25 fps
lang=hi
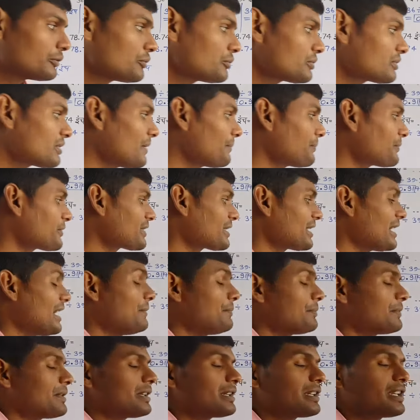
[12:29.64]
तो
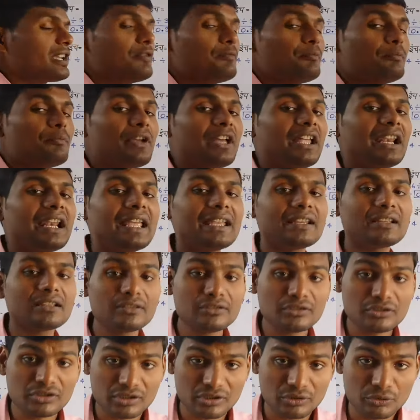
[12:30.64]
सब्सक्राइब करके बेल
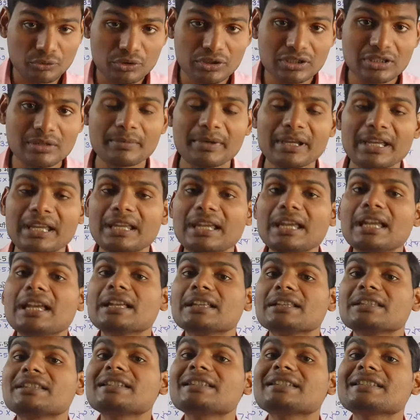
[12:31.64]
आइकन जरूर
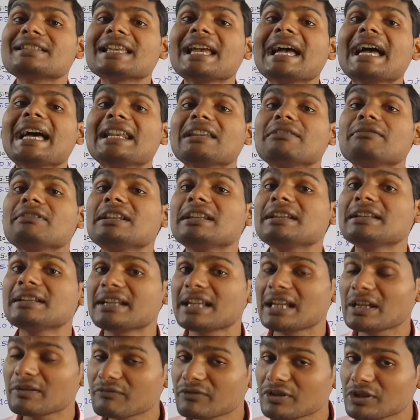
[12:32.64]
दबाएं जिससे आने वाले
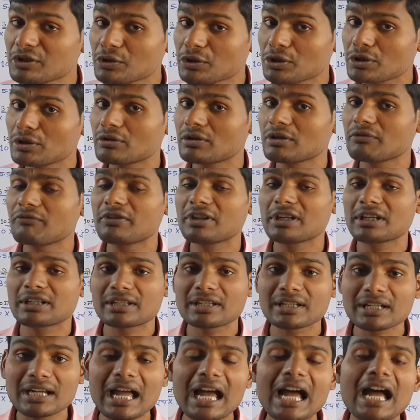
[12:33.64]
नए वीडियो की
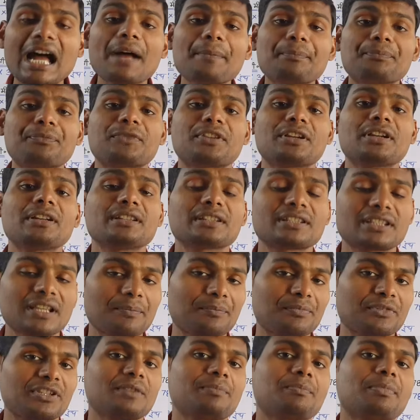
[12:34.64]
नोटिफिकेशन आप तक
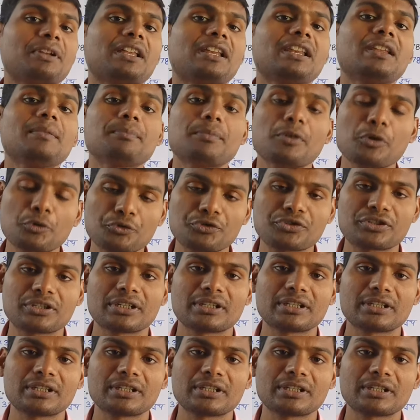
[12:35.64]
सबसे पहले पहुंच